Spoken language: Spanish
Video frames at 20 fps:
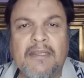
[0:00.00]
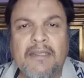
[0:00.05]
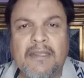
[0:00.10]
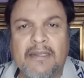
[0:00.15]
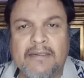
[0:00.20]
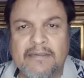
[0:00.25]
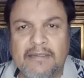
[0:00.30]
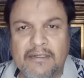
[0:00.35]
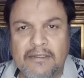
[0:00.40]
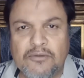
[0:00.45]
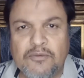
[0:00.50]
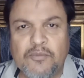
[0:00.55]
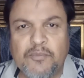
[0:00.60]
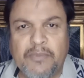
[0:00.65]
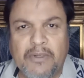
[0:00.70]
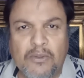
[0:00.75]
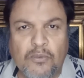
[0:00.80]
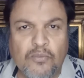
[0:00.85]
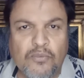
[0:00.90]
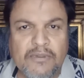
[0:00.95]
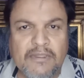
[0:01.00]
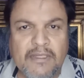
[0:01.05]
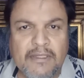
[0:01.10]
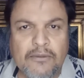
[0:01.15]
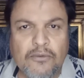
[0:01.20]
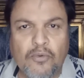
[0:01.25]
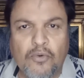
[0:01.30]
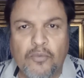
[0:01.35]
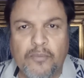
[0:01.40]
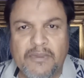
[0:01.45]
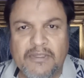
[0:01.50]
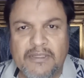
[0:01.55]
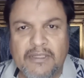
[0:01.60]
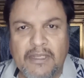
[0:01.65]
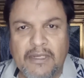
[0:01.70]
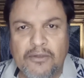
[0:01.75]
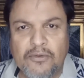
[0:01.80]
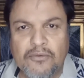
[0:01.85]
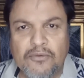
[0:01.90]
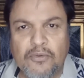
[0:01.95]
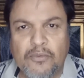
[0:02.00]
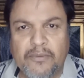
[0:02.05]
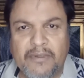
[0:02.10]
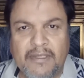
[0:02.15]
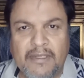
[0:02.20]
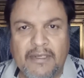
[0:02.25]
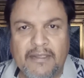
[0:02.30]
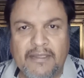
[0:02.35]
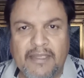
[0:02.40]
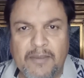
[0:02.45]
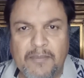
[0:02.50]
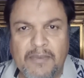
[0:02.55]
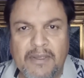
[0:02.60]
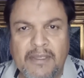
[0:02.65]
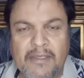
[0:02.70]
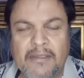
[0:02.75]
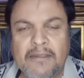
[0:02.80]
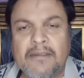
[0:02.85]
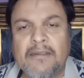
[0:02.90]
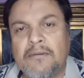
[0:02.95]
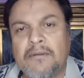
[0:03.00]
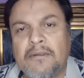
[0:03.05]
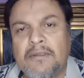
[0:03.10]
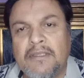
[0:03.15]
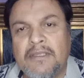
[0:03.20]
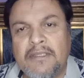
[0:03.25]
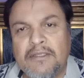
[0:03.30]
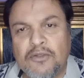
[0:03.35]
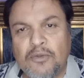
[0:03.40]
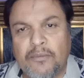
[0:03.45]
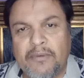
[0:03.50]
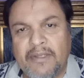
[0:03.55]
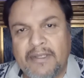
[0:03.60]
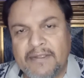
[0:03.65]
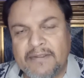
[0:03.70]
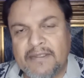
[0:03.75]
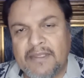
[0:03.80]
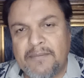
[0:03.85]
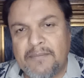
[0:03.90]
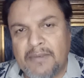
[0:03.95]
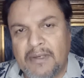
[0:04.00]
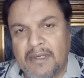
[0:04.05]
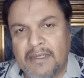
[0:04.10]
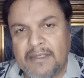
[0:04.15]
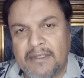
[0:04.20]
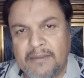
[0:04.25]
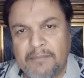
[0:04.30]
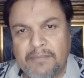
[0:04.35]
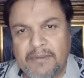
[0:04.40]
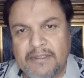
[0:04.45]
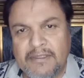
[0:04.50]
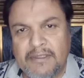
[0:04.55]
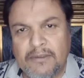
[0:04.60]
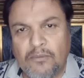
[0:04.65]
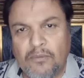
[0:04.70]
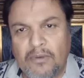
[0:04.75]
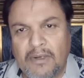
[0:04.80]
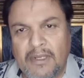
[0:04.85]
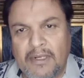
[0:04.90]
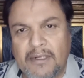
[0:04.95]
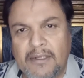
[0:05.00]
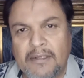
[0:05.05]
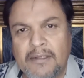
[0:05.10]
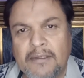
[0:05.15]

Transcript: hacer sus preguntas o comentarios sobre el tema y sobre esta imagen en particular.